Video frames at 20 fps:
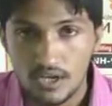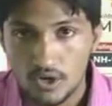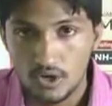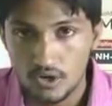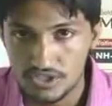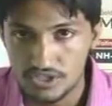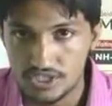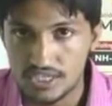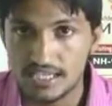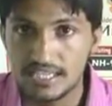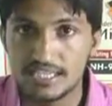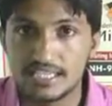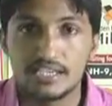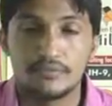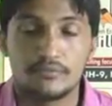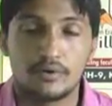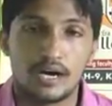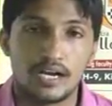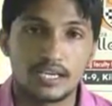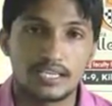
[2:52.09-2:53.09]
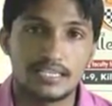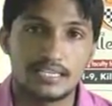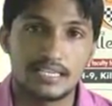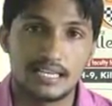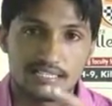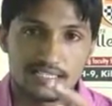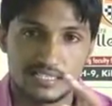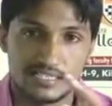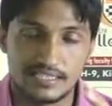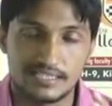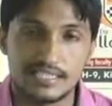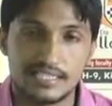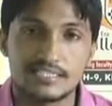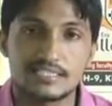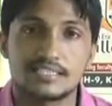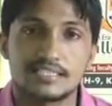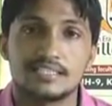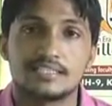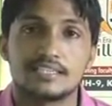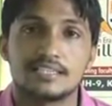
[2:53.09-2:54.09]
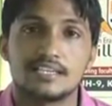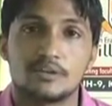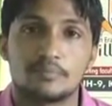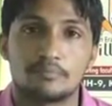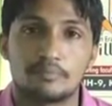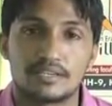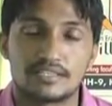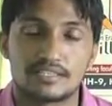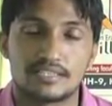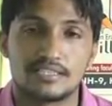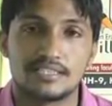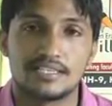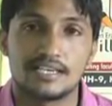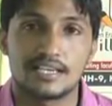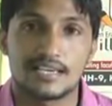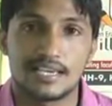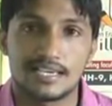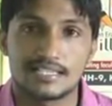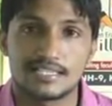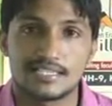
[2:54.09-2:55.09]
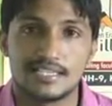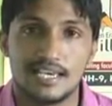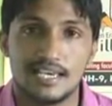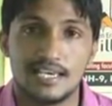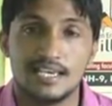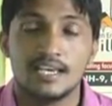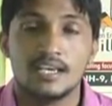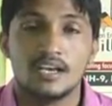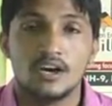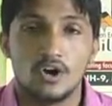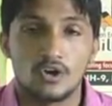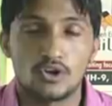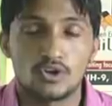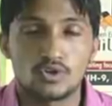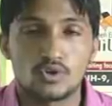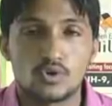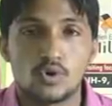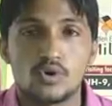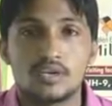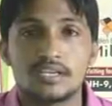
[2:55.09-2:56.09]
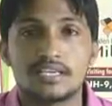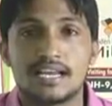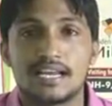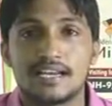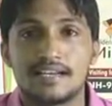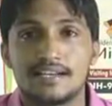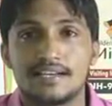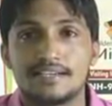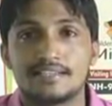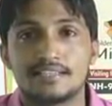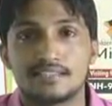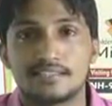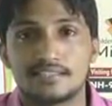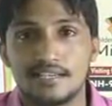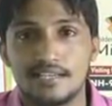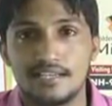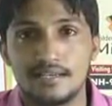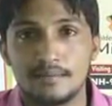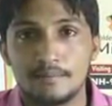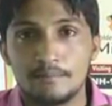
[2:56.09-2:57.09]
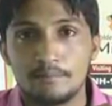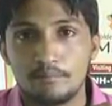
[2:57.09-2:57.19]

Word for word: और जानेंगे वहाँ की राजनीतिक स्थितियाँ और परिस्थितियाँ कैसी है और कौन कैंडिडेट कितने